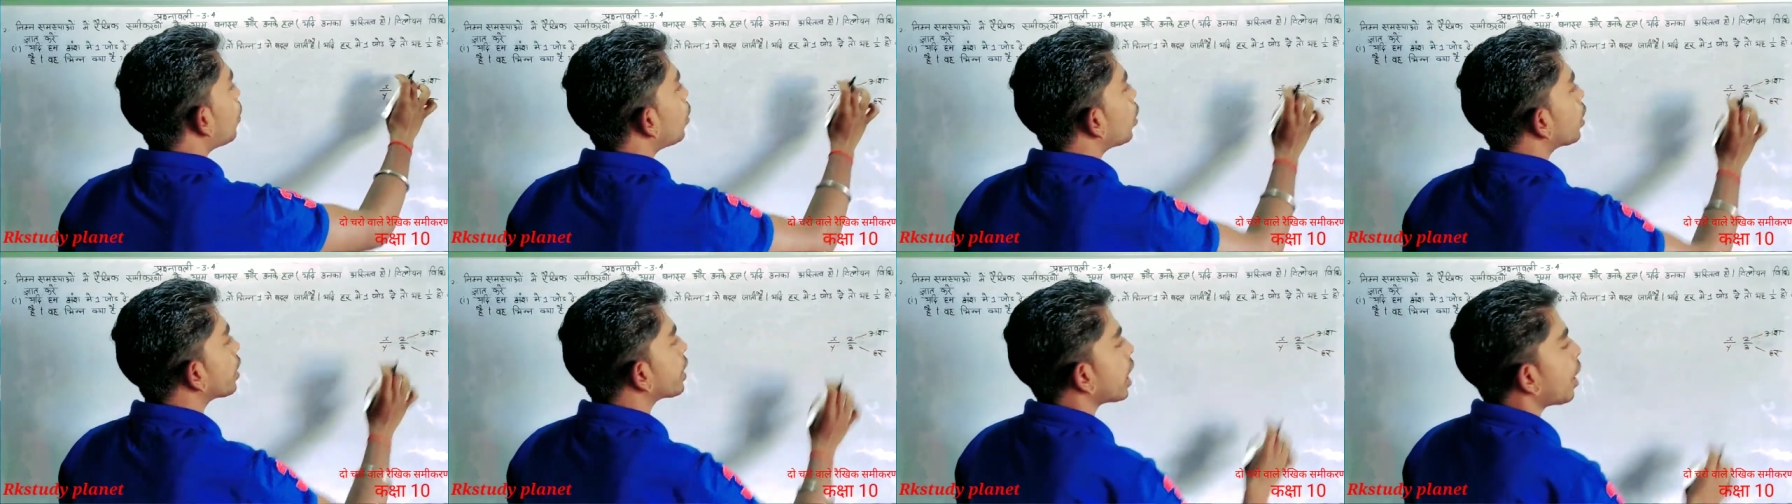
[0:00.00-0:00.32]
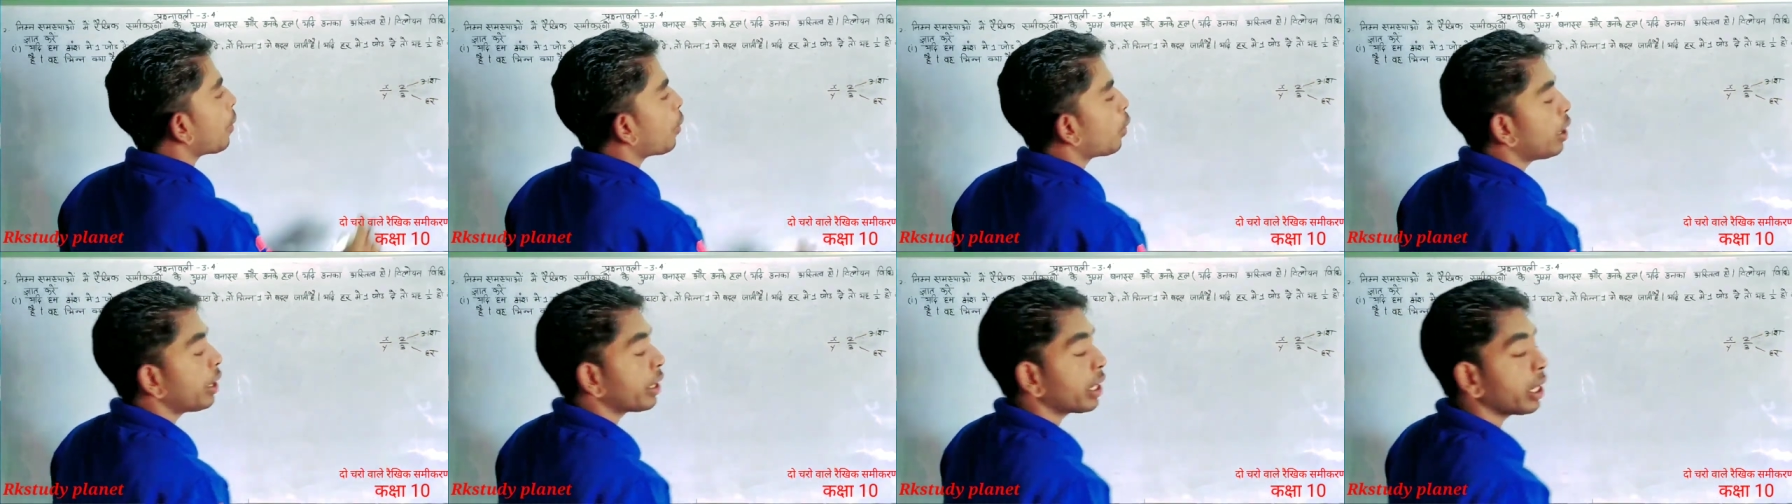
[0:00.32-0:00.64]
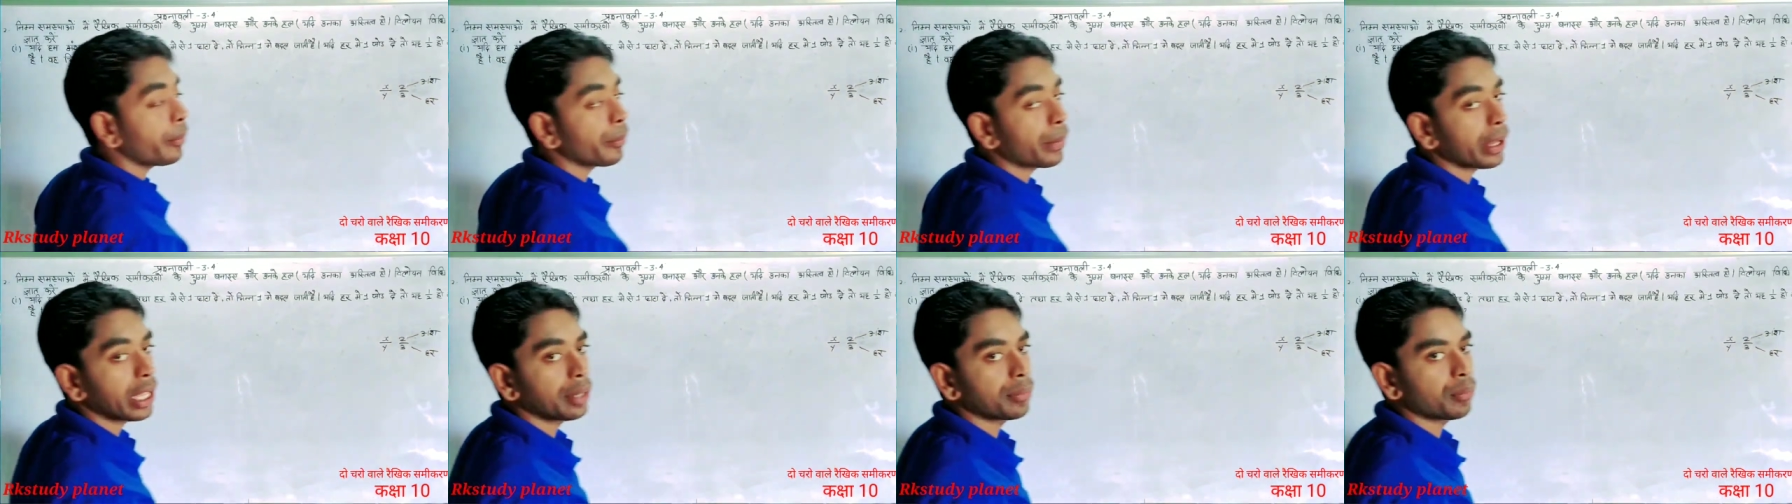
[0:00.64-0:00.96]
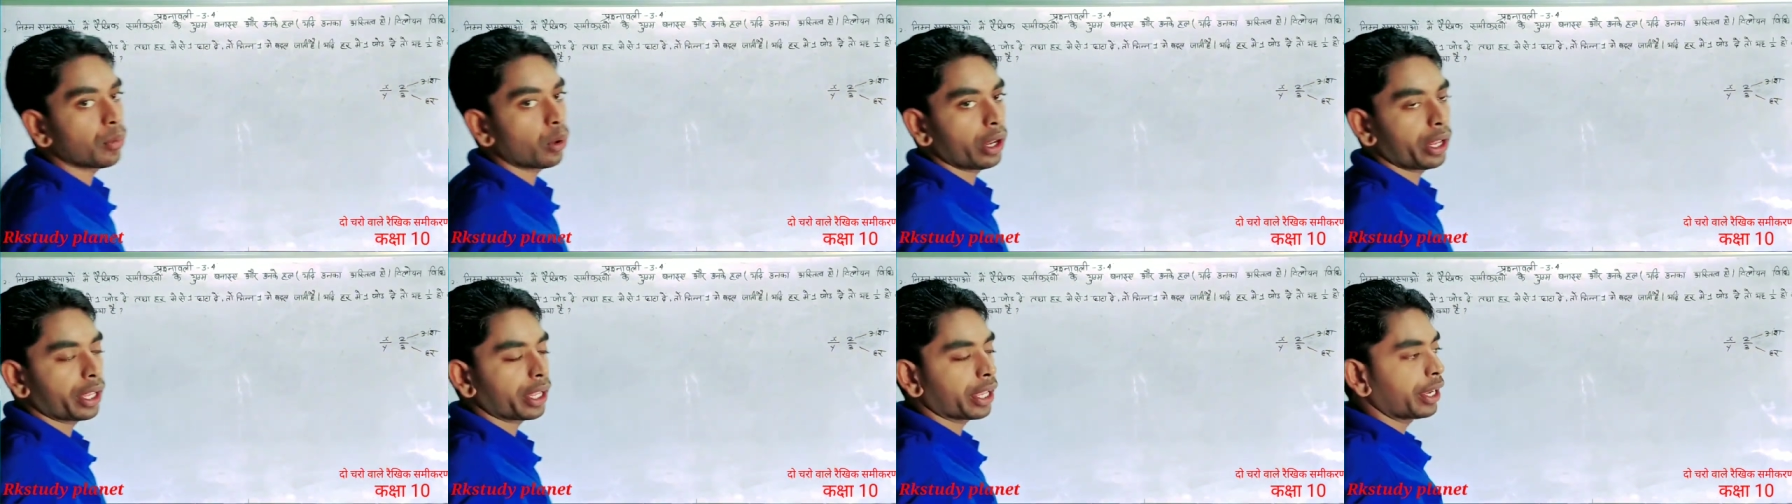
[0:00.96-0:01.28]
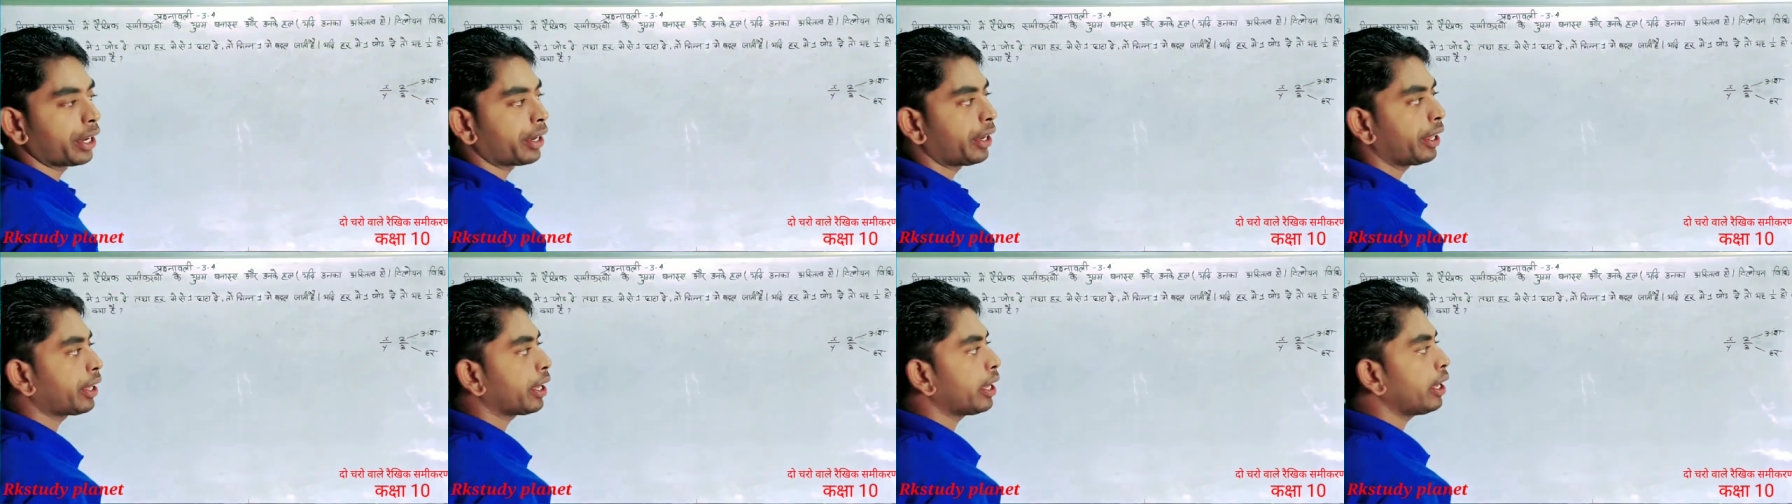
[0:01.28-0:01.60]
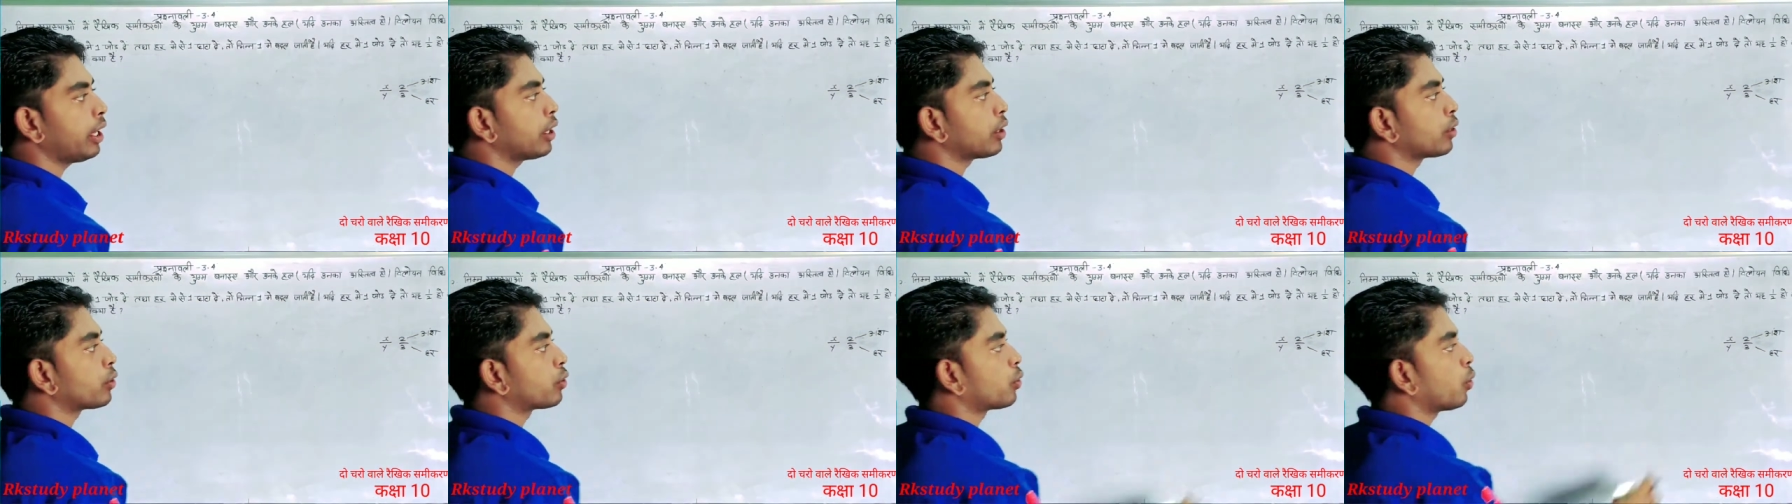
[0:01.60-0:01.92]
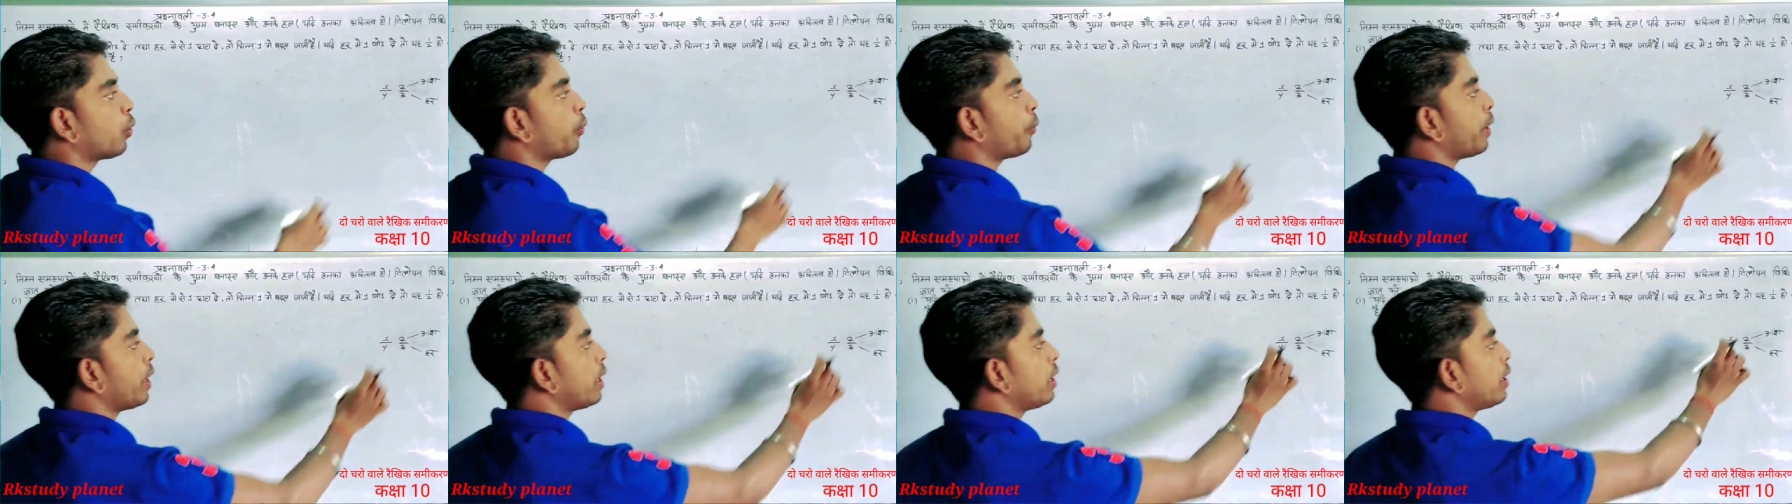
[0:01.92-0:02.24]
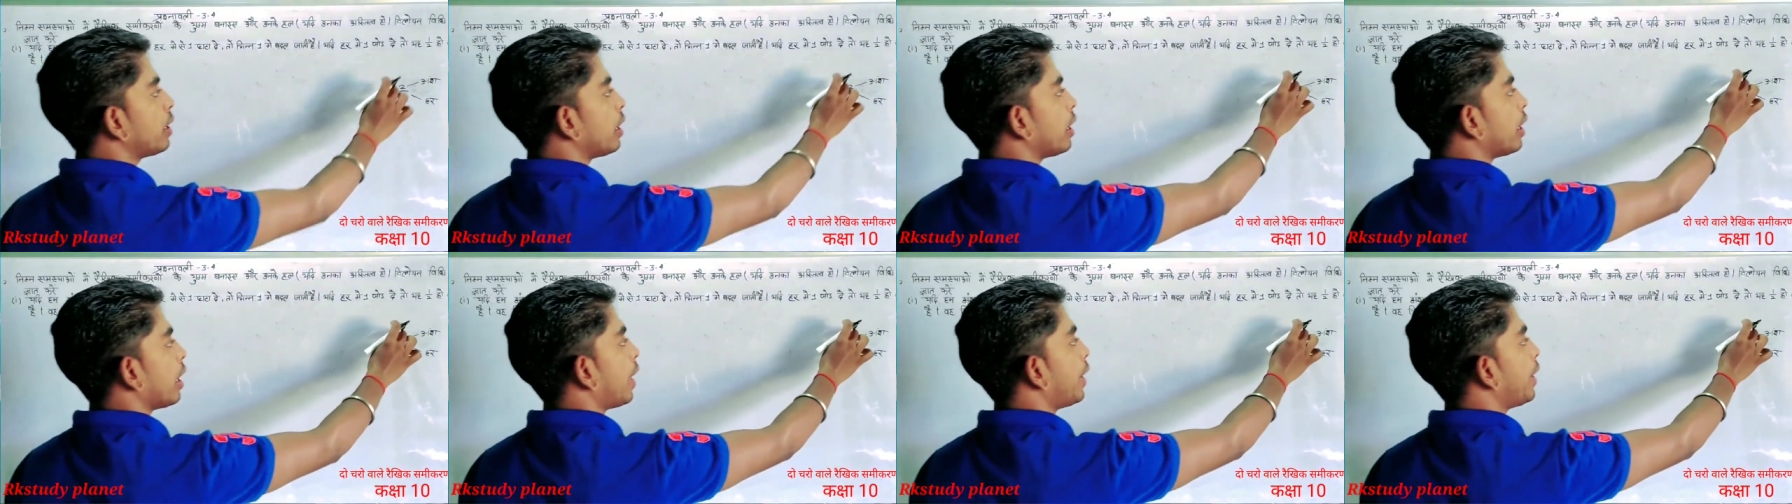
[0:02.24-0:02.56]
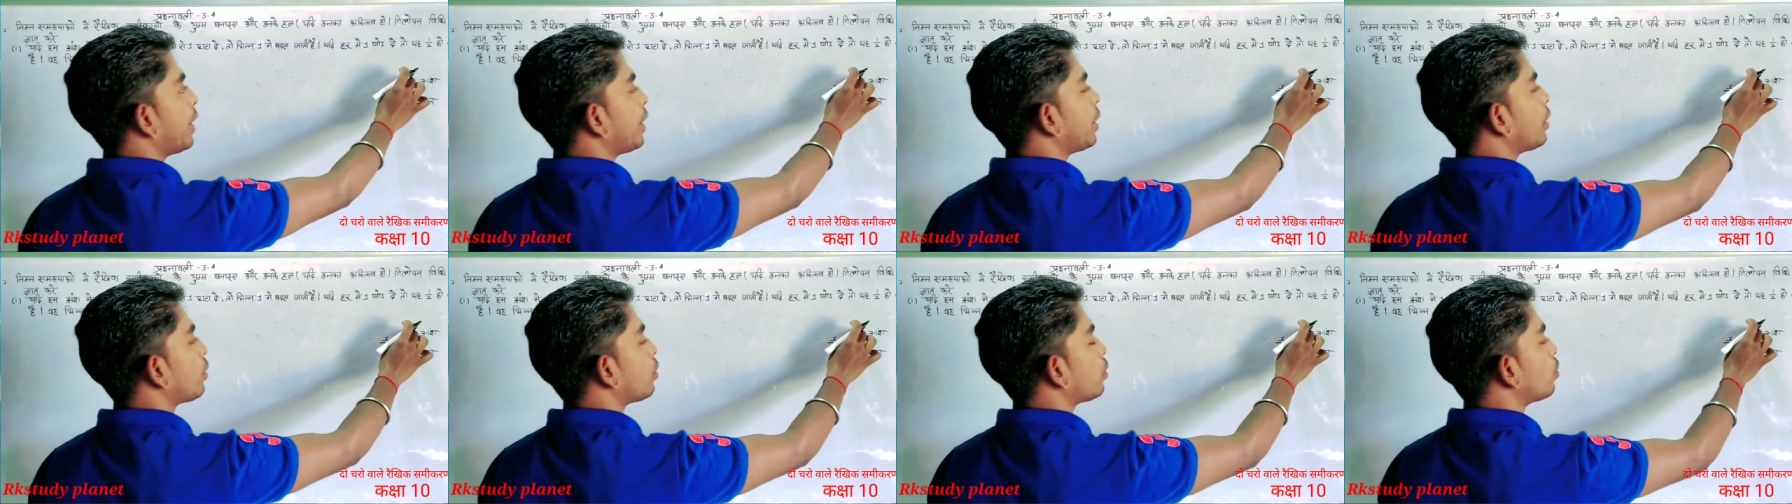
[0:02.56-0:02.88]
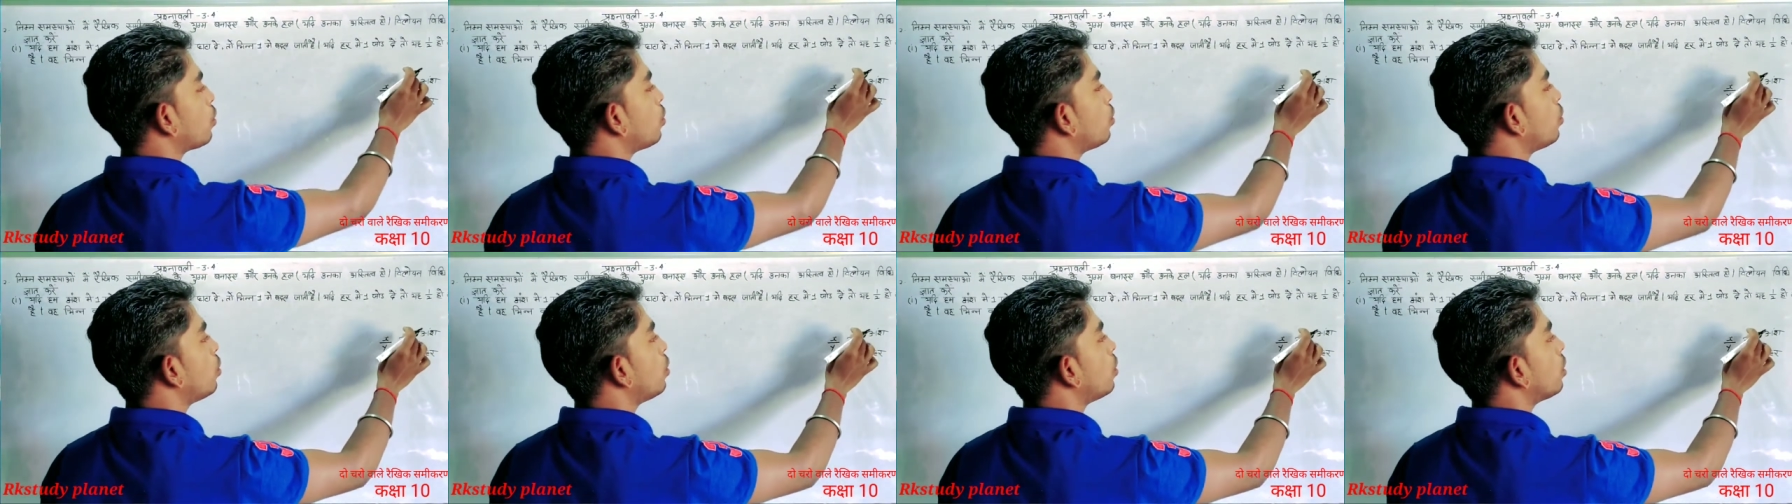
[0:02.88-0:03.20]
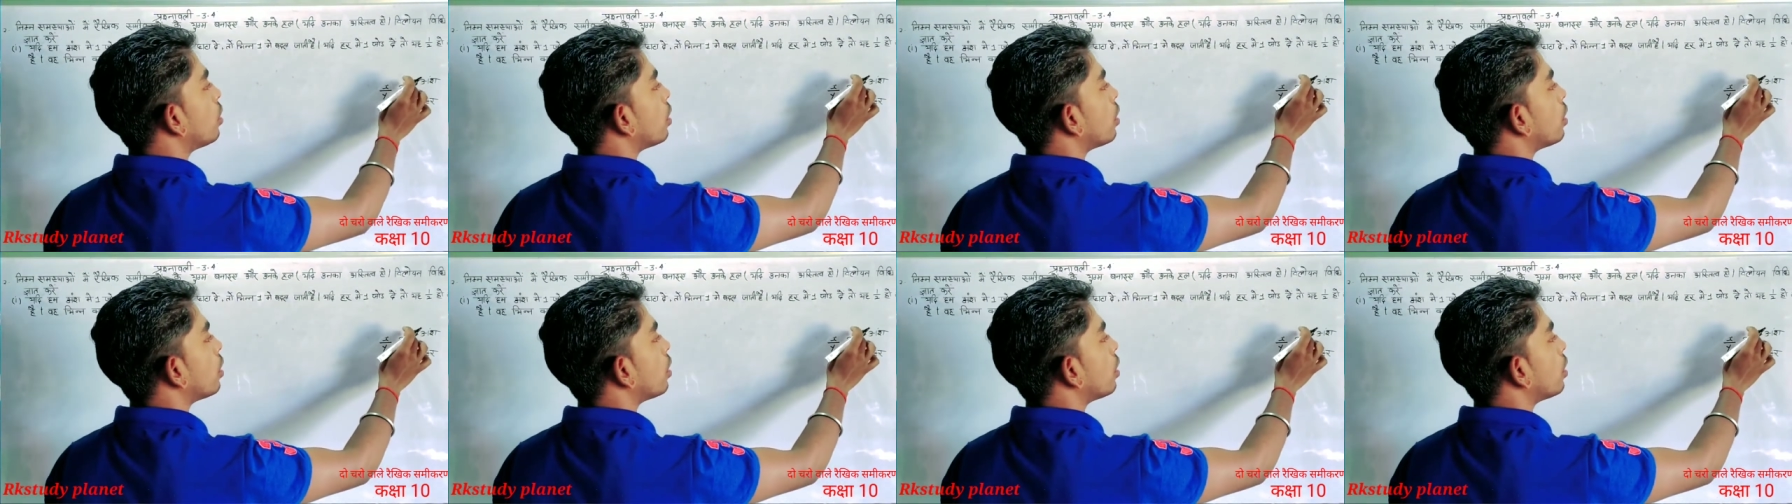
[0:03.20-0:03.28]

हम लोग क्या बोलेंगे भिन्न बोलेंगे ठीक है तो भिन्न यानी कि टू